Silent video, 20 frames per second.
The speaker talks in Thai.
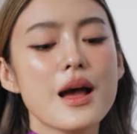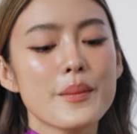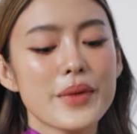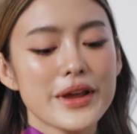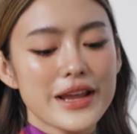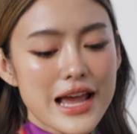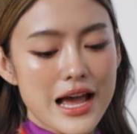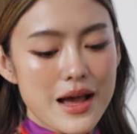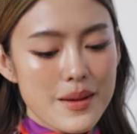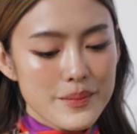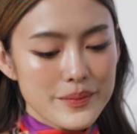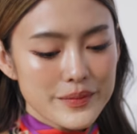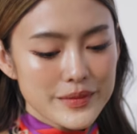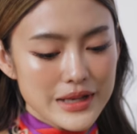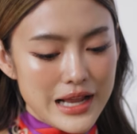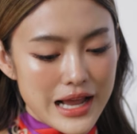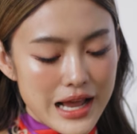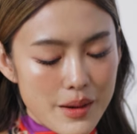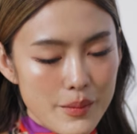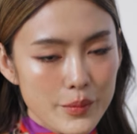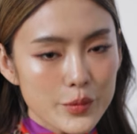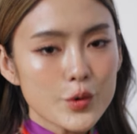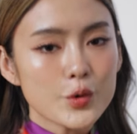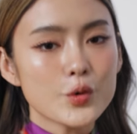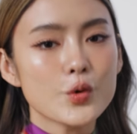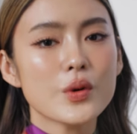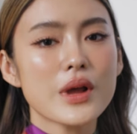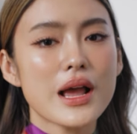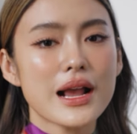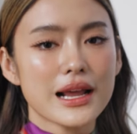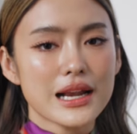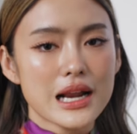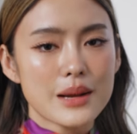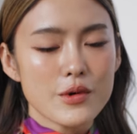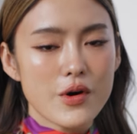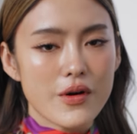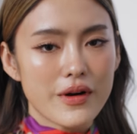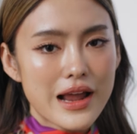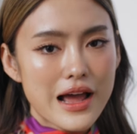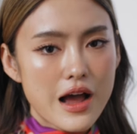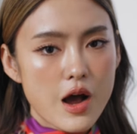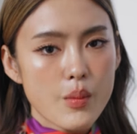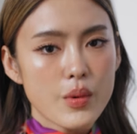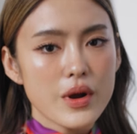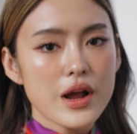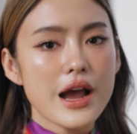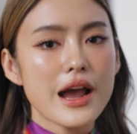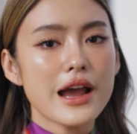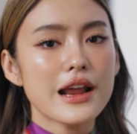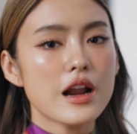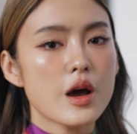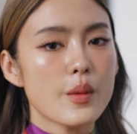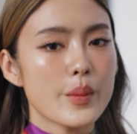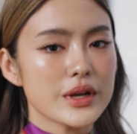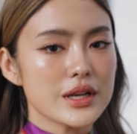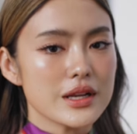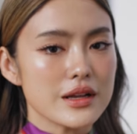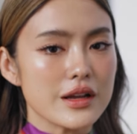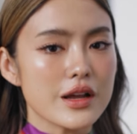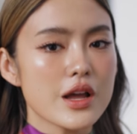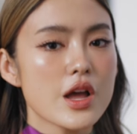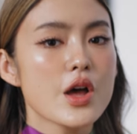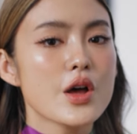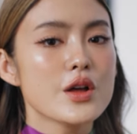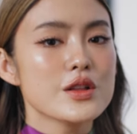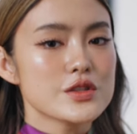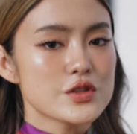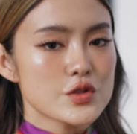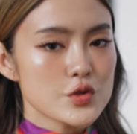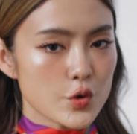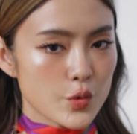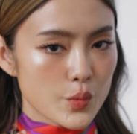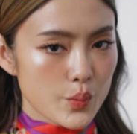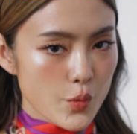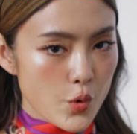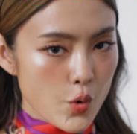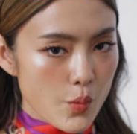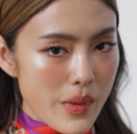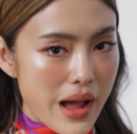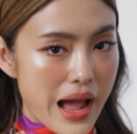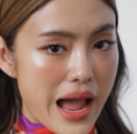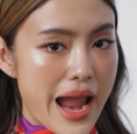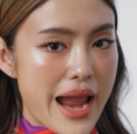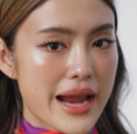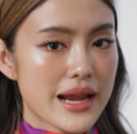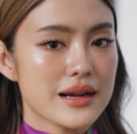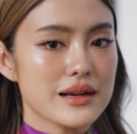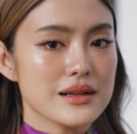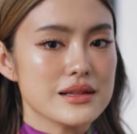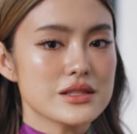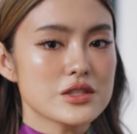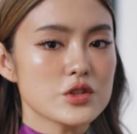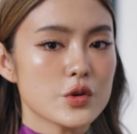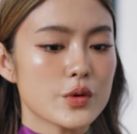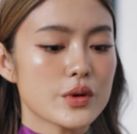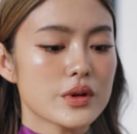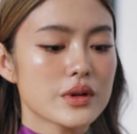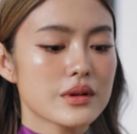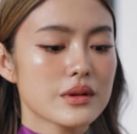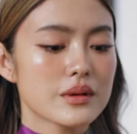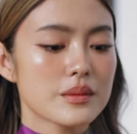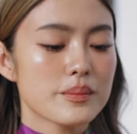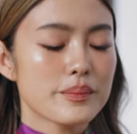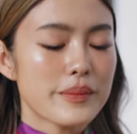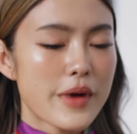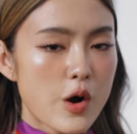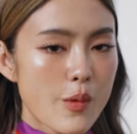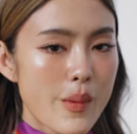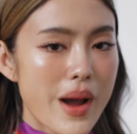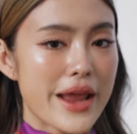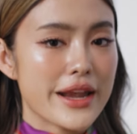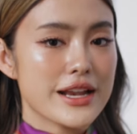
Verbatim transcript: พยายามทำทุกๆการกระทำของเรา เพื่อให้เราไปถึงจุดมุ่งหมายหรือจุดเป้าหมาย